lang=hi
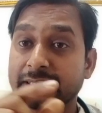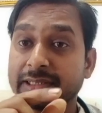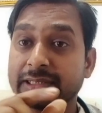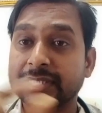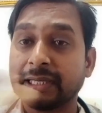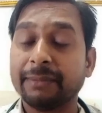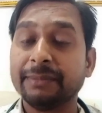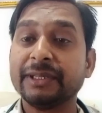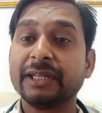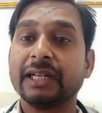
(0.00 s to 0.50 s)

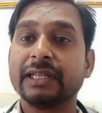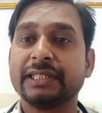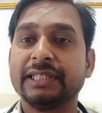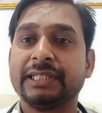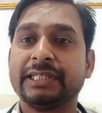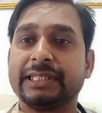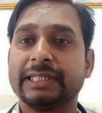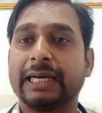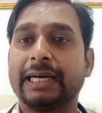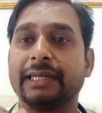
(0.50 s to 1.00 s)
सेमिनल
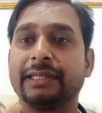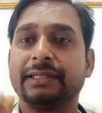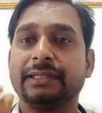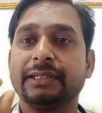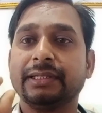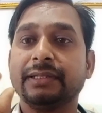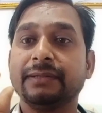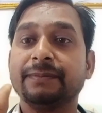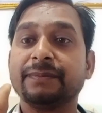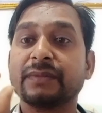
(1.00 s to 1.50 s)

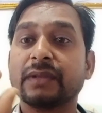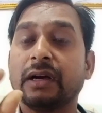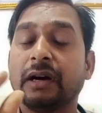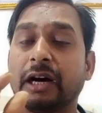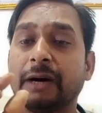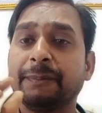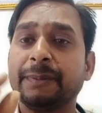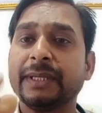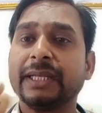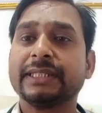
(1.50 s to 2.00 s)
डिस्चार्ज
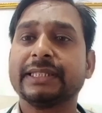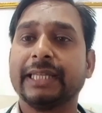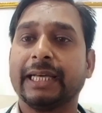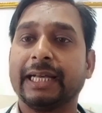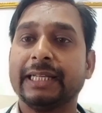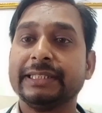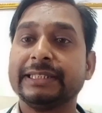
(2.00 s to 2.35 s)
अपने से